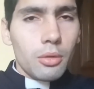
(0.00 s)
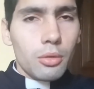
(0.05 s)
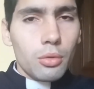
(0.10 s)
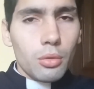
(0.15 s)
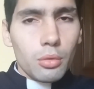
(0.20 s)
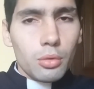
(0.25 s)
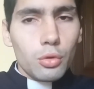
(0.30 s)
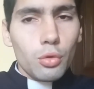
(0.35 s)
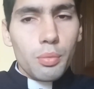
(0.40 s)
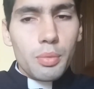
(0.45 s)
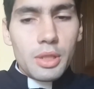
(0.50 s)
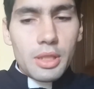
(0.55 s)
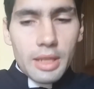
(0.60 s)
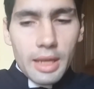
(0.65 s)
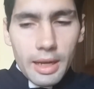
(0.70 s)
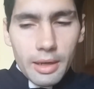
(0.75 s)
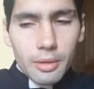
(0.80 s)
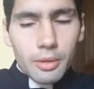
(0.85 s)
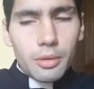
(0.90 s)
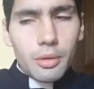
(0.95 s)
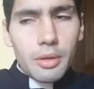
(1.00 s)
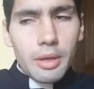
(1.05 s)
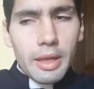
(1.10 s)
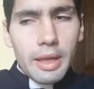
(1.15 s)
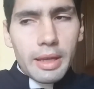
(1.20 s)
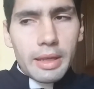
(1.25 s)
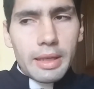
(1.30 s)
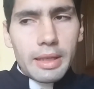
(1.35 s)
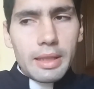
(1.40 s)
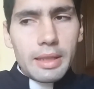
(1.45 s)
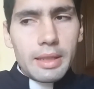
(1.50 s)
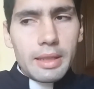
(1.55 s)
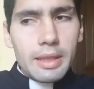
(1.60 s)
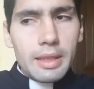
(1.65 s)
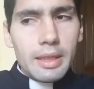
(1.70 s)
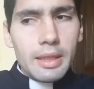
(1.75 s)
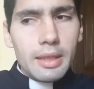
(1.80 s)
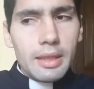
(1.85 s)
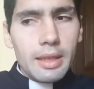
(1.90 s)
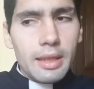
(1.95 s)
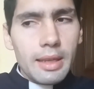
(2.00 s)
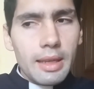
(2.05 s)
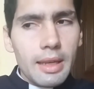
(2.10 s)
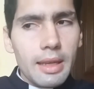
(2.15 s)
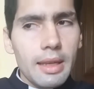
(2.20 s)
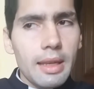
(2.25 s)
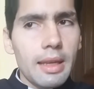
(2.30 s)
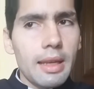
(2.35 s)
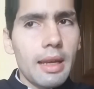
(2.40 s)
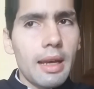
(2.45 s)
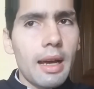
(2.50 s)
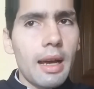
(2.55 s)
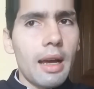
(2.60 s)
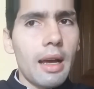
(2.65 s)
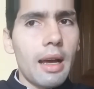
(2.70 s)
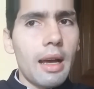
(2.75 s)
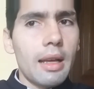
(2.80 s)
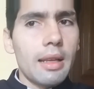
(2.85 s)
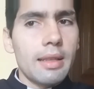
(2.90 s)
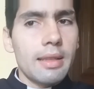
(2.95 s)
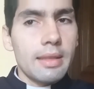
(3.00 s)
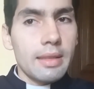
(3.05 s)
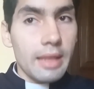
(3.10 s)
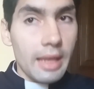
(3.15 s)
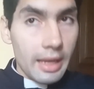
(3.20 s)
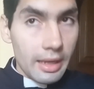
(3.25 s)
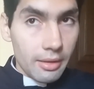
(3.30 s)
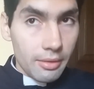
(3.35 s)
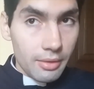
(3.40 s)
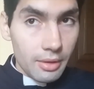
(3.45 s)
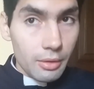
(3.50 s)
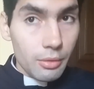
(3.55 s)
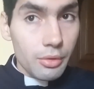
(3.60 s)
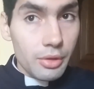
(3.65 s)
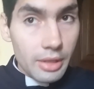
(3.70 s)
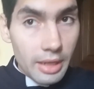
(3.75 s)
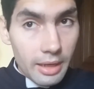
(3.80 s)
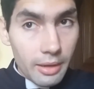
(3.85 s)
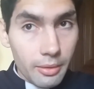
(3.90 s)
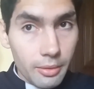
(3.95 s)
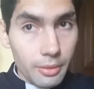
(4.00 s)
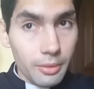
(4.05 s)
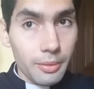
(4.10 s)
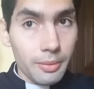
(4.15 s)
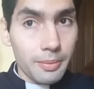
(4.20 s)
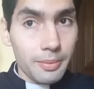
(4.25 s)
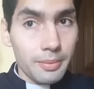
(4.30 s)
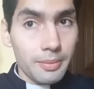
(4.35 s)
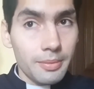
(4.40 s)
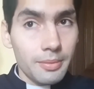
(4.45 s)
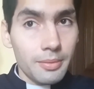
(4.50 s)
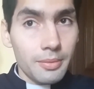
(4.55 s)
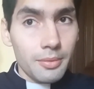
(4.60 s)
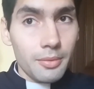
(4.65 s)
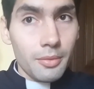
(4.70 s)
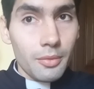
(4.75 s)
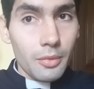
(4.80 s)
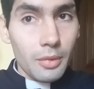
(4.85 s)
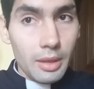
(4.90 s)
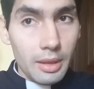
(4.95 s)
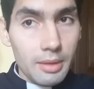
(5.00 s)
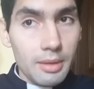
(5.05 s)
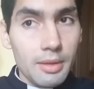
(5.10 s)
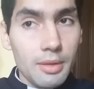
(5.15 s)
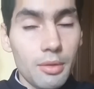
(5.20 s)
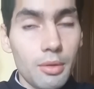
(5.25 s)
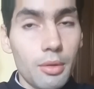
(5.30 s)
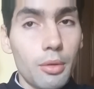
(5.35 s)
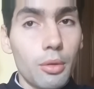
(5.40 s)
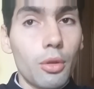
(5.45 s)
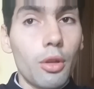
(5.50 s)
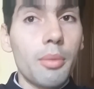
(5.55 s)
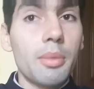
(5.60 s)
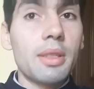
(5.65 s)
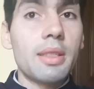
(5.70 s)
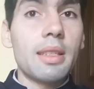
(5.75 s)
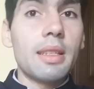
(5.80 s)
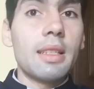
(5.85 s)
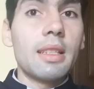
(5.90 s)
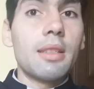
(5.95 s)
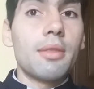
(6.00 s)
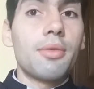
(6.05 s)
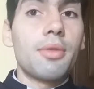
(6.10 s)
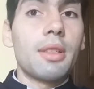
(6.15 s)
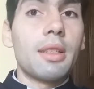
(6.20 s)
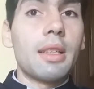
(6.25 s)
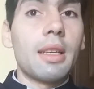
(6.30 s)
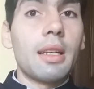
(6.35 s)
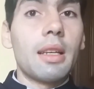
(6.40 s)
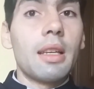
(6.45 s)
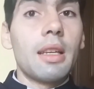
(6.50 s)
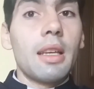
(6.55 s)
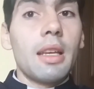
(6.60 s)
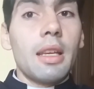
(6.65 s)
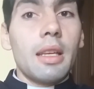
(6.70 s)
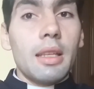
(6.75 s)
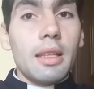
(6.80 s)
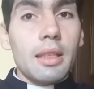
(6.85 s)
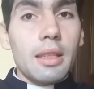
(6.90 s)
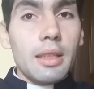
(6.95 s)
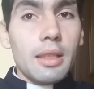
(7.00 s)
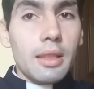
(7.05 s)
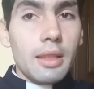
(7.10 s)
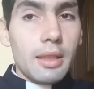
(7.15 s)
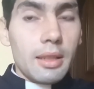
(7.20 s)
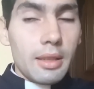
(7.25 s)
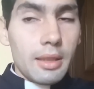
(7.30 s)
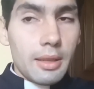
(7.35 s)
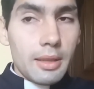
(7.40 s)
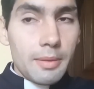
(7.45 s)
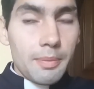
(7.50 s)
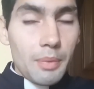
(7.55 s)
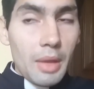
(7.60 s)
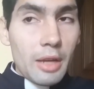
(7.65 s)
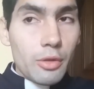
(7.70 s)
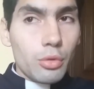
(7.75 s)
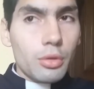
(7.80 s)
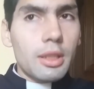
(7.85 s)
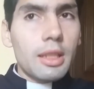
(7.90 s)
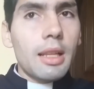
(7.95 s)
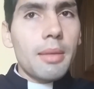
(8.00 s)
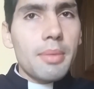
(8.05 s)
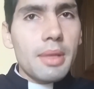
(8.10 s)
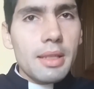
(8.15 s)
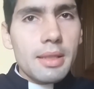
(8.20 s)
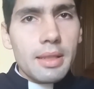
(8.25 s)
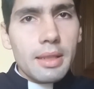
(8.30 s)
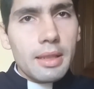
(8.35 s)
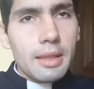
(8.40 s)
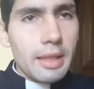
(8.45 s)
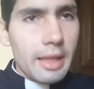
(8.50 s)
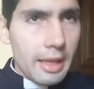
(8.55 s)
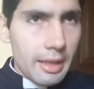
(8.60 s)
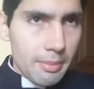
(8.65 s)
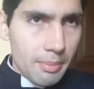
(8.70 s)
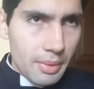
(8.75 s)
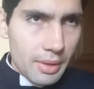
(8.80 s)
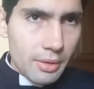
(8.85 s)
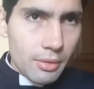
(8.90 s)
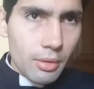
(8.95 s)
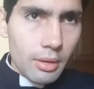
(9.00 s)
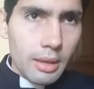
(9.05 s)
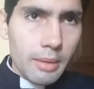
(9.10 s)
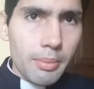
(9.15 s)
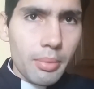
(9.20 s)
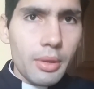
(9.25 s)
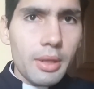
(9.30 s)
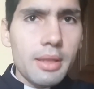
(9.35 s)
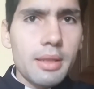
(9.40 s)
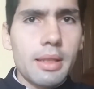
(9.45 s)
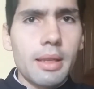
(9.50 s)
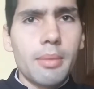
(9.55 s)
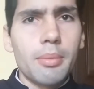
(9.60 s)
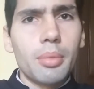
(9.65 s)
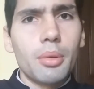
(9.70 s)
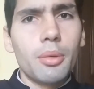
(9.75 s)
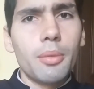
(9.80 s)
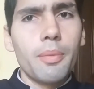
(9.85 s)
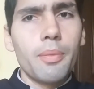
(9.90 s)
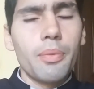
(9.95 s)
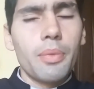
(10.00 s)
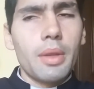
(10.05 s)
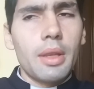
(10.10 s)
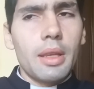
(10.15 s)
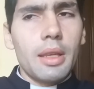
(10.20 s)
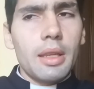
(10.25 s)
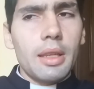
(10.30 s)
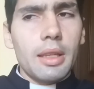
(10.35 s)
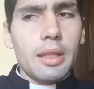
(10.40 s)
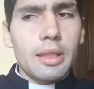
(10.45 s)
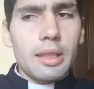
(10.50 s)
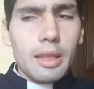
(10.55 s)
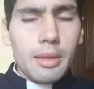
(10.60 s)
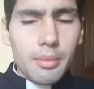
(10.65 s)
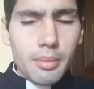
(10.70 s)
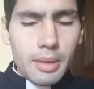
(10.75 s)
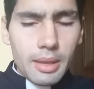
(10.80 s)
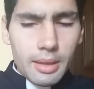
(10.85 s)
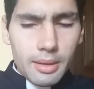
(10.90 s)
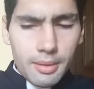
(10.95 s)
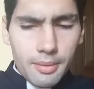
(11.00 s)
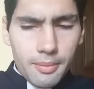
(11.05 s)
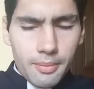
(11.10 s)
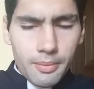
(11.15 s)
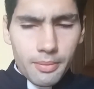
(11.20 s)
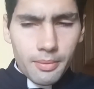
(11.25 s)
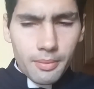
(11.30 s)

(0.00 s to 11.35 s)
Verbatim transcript: O subdiácono é aquele que serve o diácono. Né? Isso que o nome significa. E ajuda na missa, ele lê a epístola, por exemplo, e também,